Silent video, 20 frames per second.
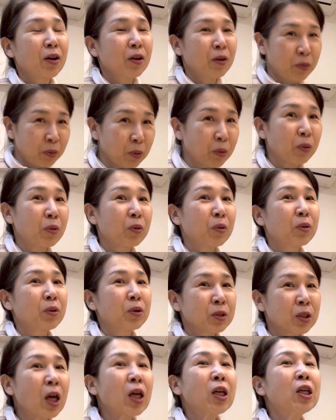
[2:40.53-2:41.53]
うん。
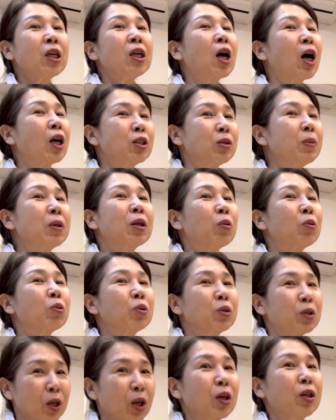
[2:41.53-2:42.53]
最近始めたこ
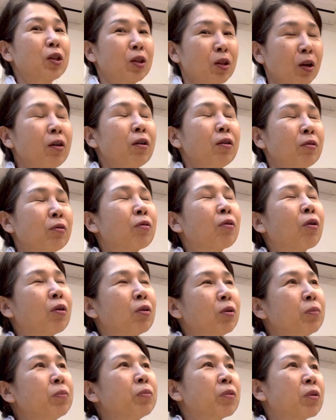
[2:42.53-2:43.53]
とじゃないってだけ
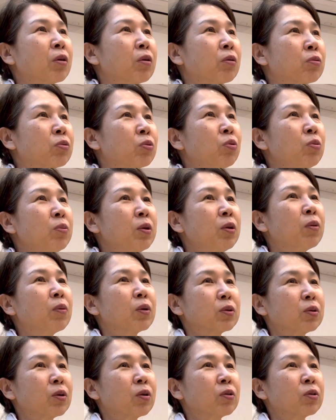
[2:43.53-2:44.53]
ど、そういう意味で
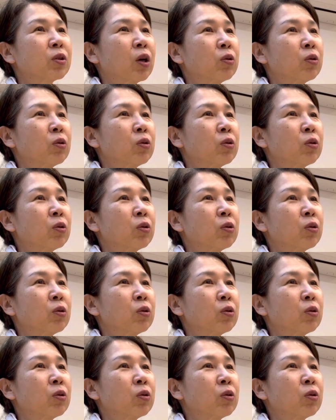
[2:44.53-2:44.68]
はさ、